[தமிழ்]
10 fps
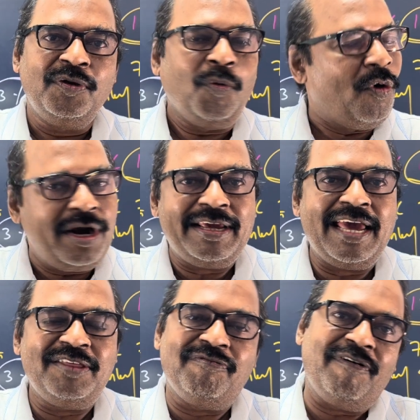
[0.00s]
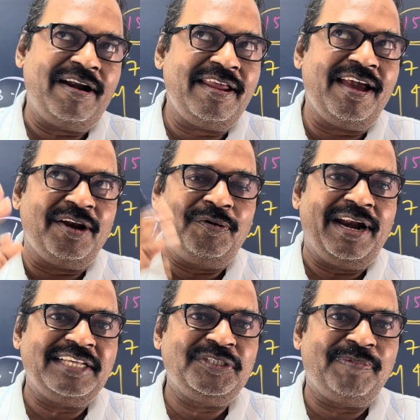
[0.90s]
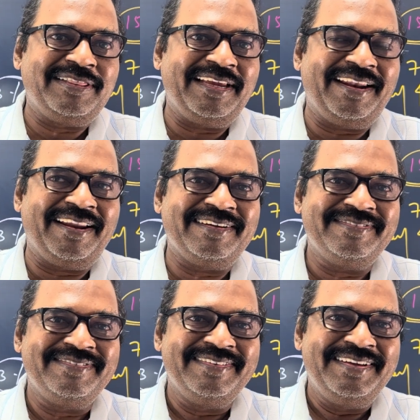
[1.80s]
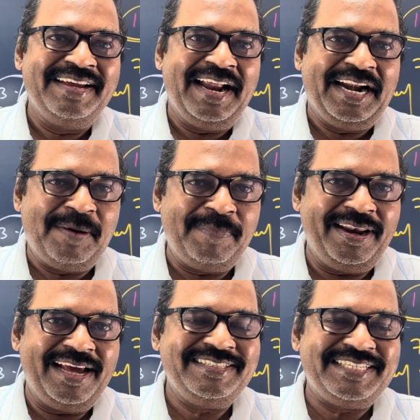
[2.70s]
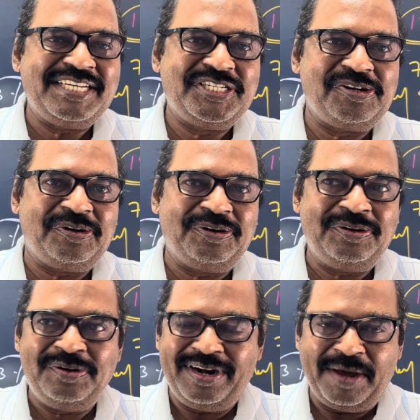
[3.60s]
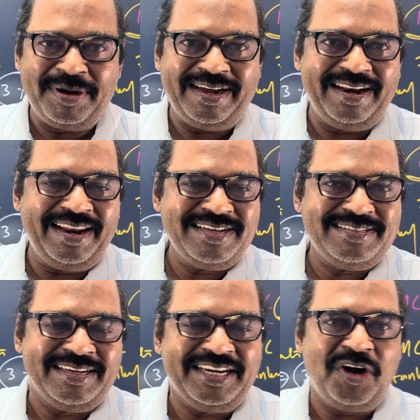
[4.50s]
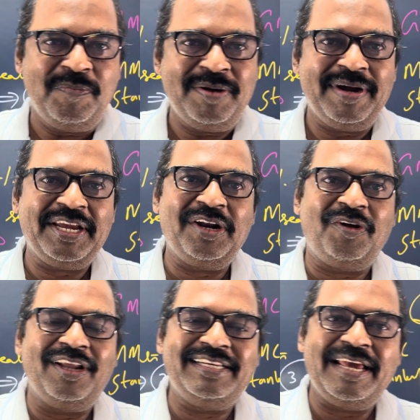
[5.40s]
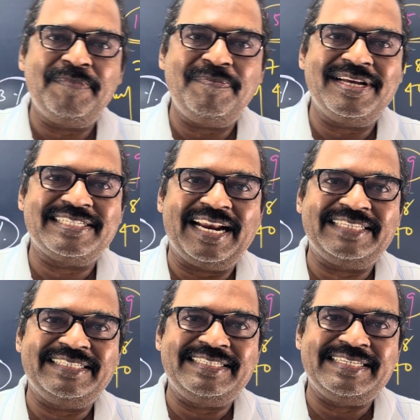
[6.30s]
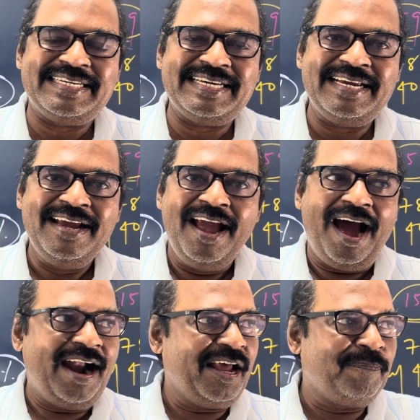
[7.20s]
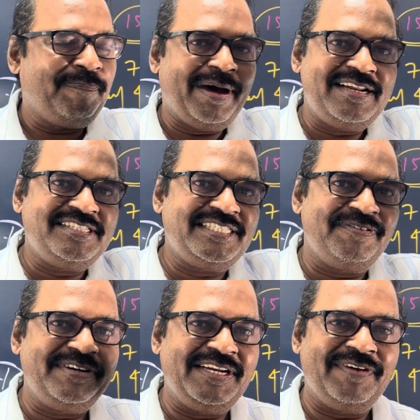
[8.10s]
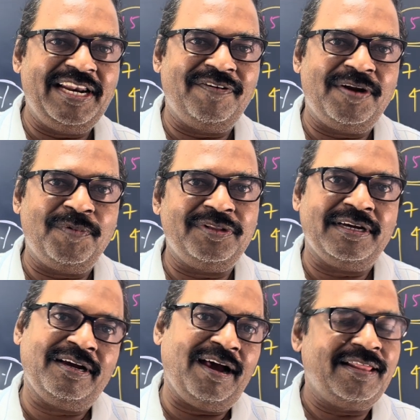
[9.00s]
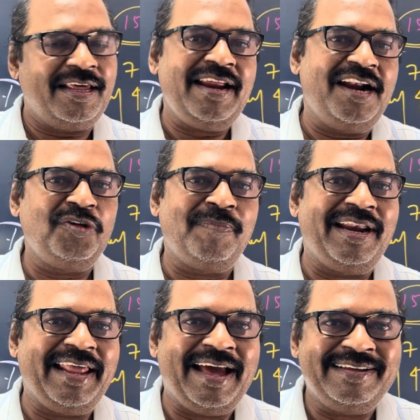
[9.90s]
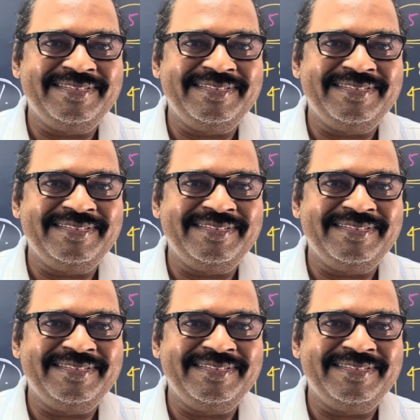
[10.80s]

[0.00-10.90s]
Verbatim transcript: உங்களுக்கே அது ஃபன்னியாக இருக்கும் நினச்சி பார்த்தீங்கன்னா நம்மெல்லாம் ஜெயிச்சிட்டோம் நமக்கெல்லாம் கவர்மெண்ட் மெடிக்கல் காலேஜில் எம்பிபிஎஸ் கிடச்சிருச்சு ஆனால் பரீட்சை விட்டு வெளியில் வரும்போது கதறி அழுதோமா இல்லையா